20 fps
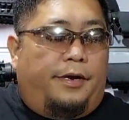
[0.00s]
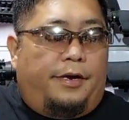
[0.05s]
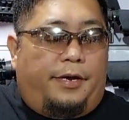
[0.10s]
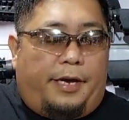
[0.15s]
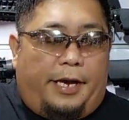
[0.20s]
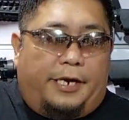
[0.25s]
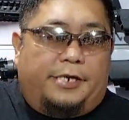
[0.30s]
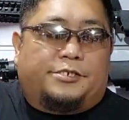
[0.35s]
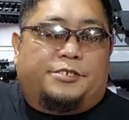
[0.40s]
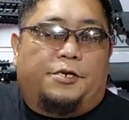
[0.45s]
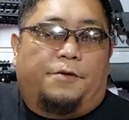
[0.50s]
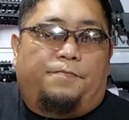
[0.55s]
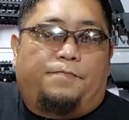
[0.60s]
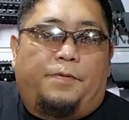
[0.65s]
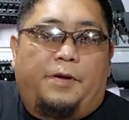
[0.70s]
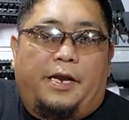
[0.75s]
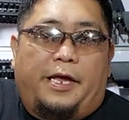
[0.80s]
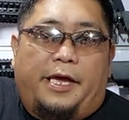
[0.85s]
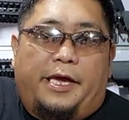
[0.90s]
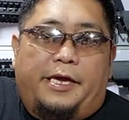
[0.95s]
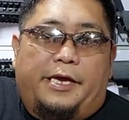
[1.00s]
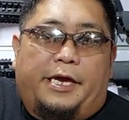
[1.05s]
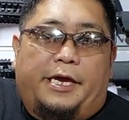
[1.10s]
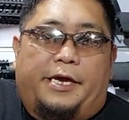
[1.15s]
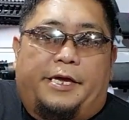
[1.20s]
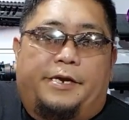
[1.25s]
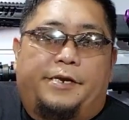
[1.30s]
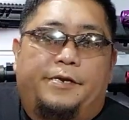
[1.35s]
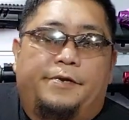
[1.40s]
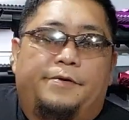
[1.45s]
airsoft
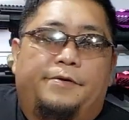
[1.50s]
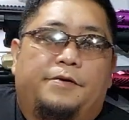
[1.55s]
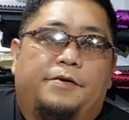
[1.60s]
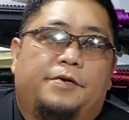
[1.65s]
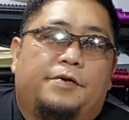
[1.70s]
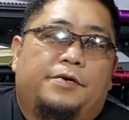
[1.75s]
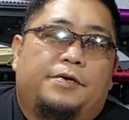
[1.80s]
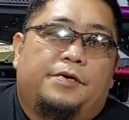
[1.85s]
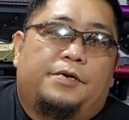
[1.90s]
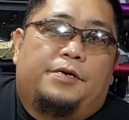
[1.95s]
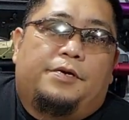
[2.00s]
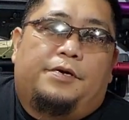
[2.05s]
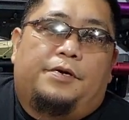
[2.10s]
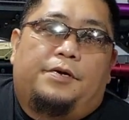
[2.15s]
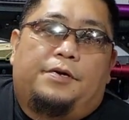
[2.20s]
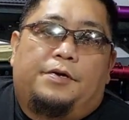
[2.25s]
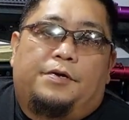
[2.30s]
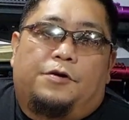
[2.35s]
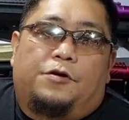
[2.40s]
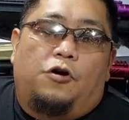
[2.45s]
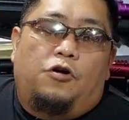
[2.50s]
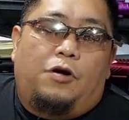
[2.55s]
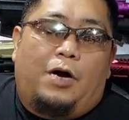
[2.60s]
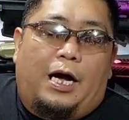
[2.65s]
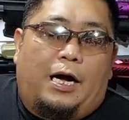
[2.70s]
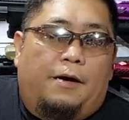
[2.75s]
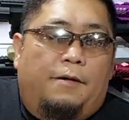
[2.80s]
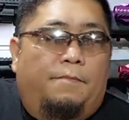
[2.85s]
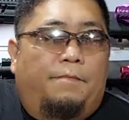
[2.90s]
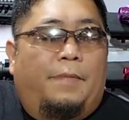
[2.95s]
player, kung
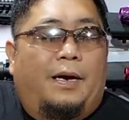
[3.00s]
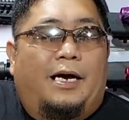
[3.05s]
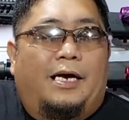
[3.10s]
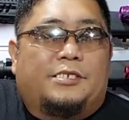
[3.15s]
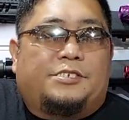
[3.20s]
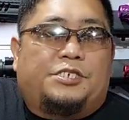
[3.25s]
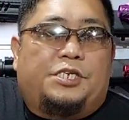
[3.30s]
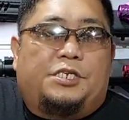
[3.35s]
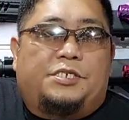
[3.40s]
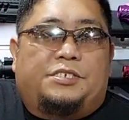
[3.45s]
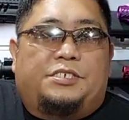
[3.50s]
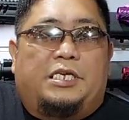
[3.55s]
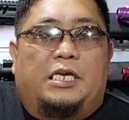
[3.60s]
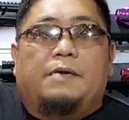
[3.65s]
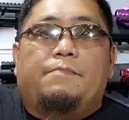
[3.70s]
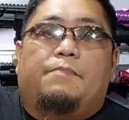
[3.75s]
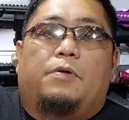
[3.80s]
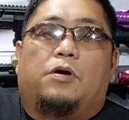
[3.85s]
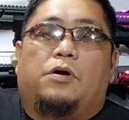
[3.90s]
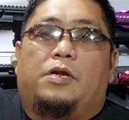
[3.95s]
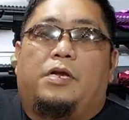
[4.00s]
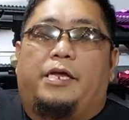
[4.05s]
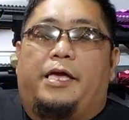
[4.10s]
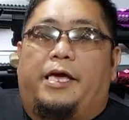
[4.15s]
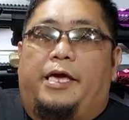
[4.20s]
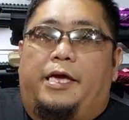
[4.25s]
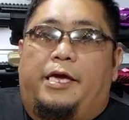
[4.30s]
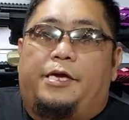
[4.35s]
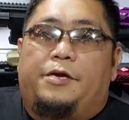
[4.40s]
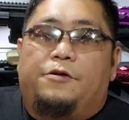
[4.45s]
ang mga sisibol
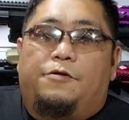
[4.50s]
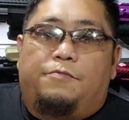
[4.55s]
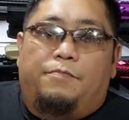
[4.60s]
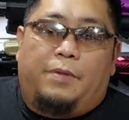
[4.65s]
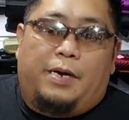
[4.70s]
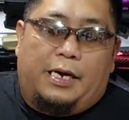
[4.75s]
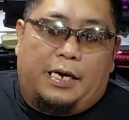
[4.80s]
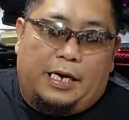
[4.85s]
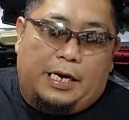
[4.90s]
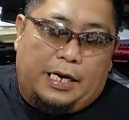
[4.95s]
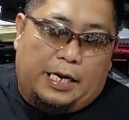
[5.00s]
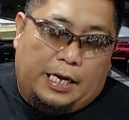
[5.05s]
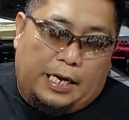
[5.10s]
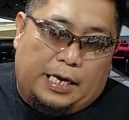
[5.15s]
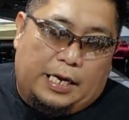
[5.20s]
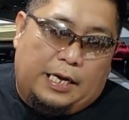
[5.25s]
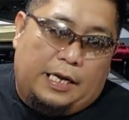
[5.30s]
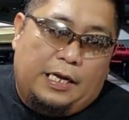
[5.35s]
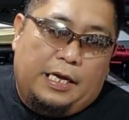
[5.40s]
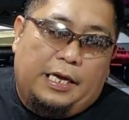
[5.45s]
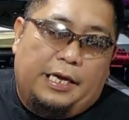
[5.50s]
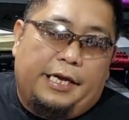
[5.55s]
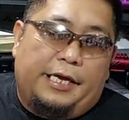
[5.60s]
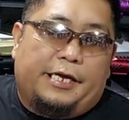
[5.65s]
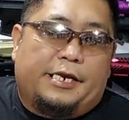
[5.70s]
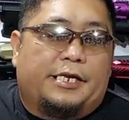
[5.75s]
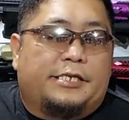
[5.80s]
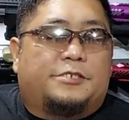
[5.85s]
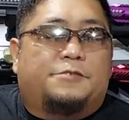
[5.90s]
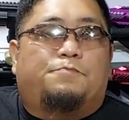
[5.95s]
eh yung mga
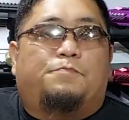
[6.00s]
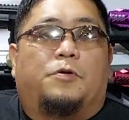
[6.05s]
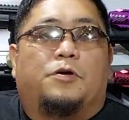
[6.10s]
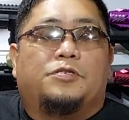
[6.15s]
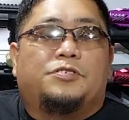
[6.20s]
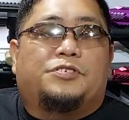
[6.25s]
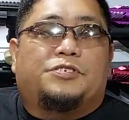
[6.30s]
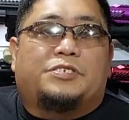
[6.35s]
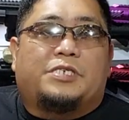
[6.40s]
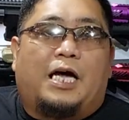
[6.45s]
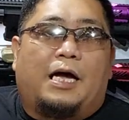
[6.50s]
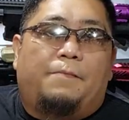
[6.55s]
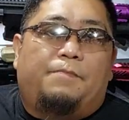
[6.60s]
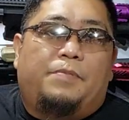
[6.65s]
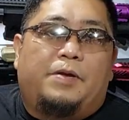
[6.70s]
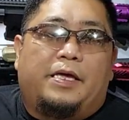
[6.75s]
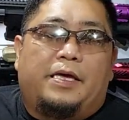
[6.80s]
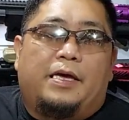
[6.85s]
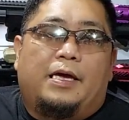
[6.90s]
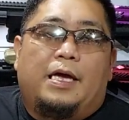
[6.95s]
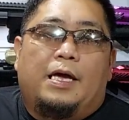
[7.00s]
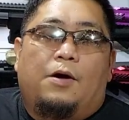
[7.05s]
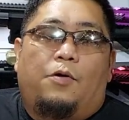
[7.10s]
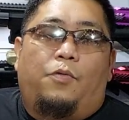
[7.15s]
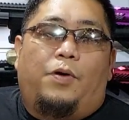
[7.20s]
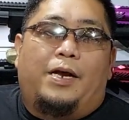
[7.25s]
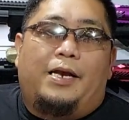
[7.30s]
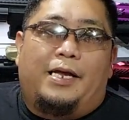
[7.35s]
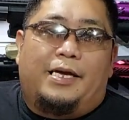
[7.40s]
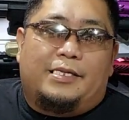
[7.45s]
irresponsible,
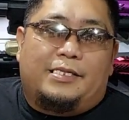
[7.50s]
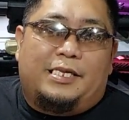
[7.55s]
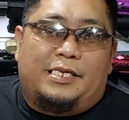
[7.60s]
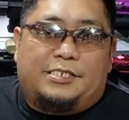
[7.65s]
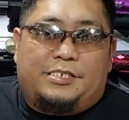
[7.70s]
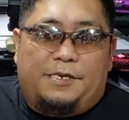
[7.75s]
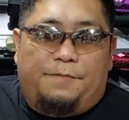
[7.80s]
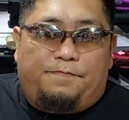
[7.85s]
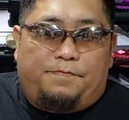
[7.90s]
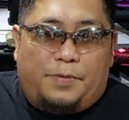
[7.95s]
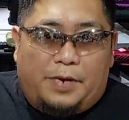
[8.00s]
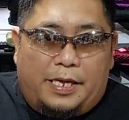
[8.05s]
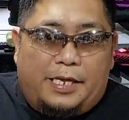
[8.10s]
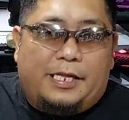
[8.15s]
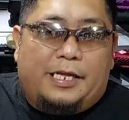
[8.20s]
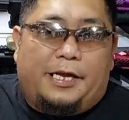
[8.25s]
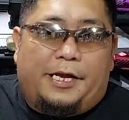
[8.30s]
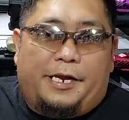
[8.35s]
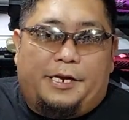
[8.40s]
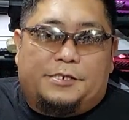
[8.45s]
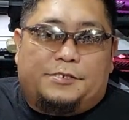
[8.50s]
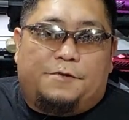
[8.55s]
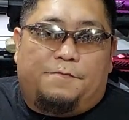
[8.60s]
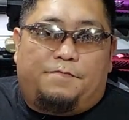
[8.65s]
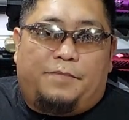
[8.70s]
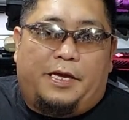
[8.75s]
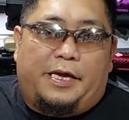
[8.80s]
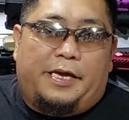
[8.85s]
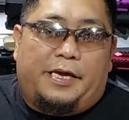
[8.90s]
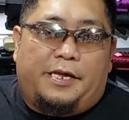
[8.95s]
walang disiplina ng
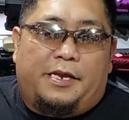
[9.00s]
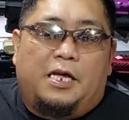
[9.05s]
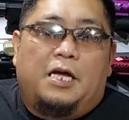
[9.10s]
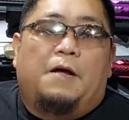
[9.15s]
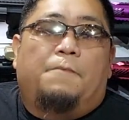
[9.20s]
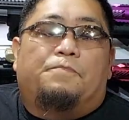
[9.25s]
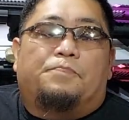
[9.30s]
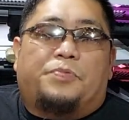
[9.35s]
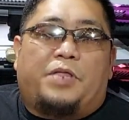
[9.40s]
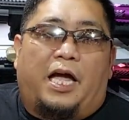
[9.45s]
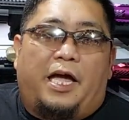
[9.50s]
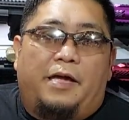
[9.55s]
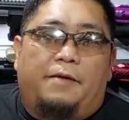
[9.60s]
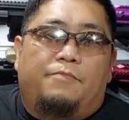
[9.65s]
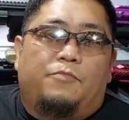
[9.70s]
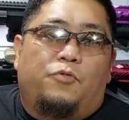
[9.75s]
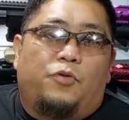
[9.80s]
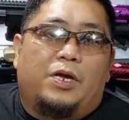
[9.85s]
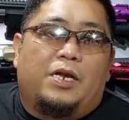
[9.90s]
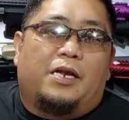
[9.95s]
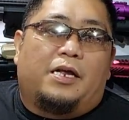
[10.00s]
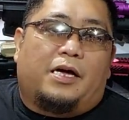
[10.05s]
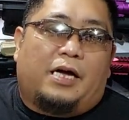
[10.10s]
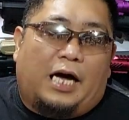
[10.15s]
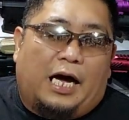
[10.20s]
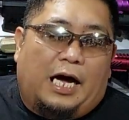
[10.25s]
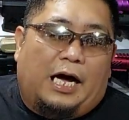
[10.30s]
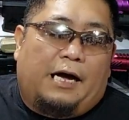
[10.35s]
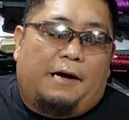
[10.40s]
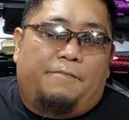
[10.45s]
airsoft player, time will
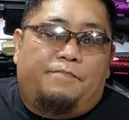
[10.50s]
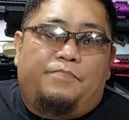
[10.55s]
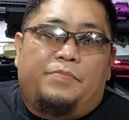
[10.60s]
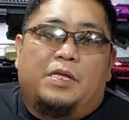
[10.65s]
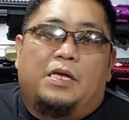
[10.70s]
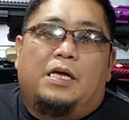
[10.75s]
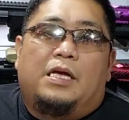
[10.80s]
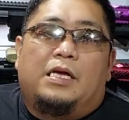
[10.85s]
come,